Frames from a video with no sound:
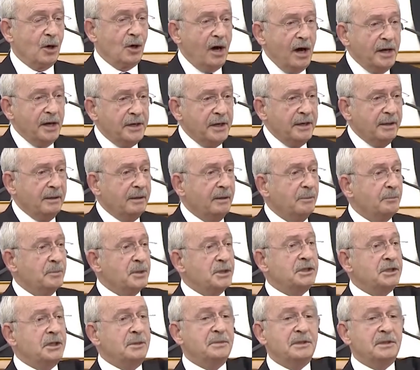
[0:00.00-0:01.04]
Hani
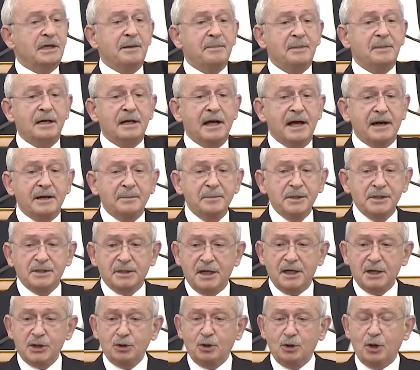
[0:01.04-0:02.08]
bizim
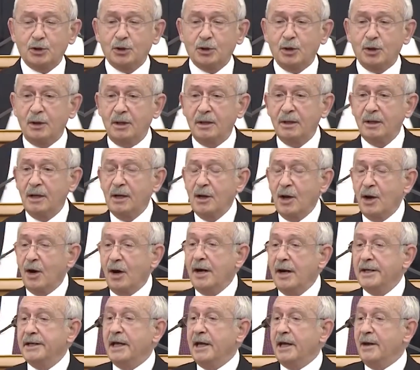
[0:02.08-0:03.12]
gemilerimiz geziyordu?
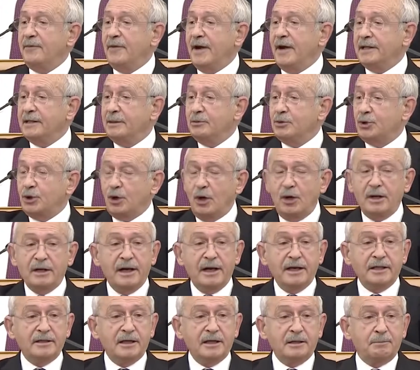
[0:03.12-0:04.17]
Hani efendim
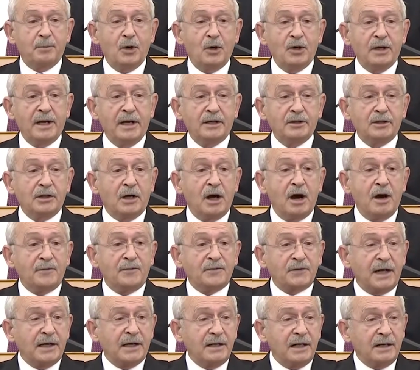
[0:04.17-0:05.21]
şöyleydik böyleydik
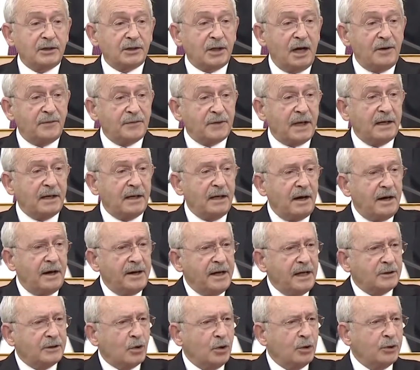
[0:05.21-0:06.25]
afrayla tafrayla
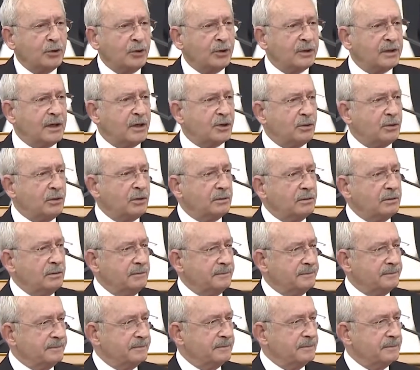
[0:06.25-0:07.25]
Anadolu'yu geziyordu.